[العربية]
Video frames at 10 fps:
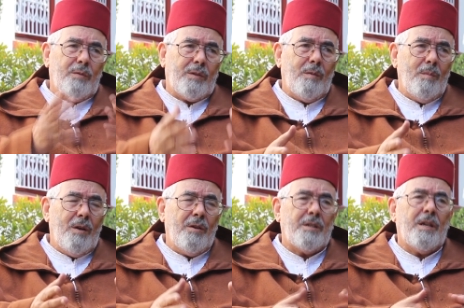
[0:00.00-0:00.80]

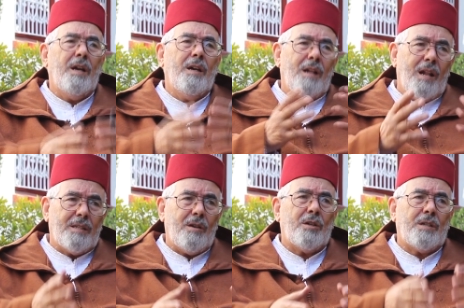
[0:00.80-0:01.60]
1920
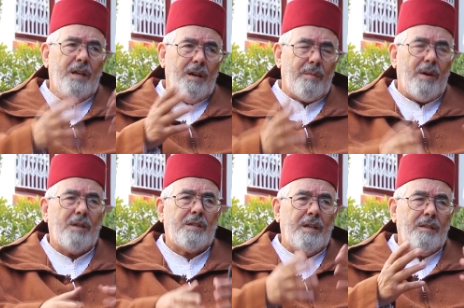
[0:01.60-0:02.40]
23
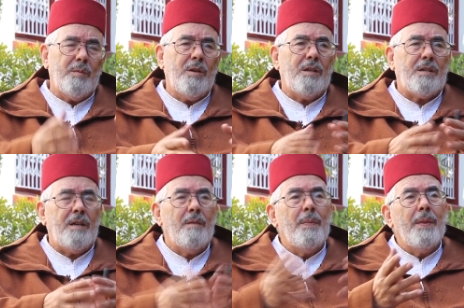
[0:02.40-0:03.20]
24
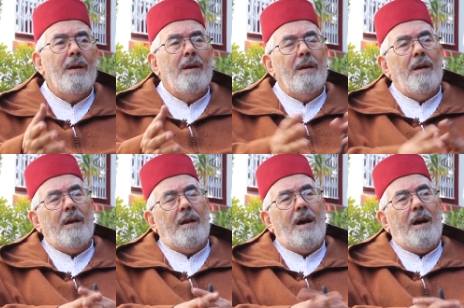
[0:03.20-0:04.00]
28
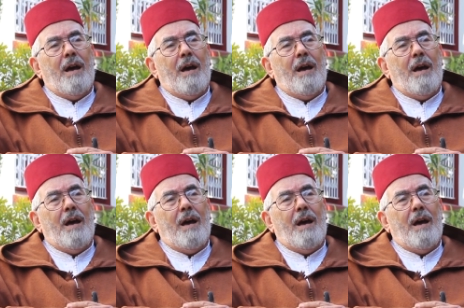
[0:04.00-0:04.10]
الى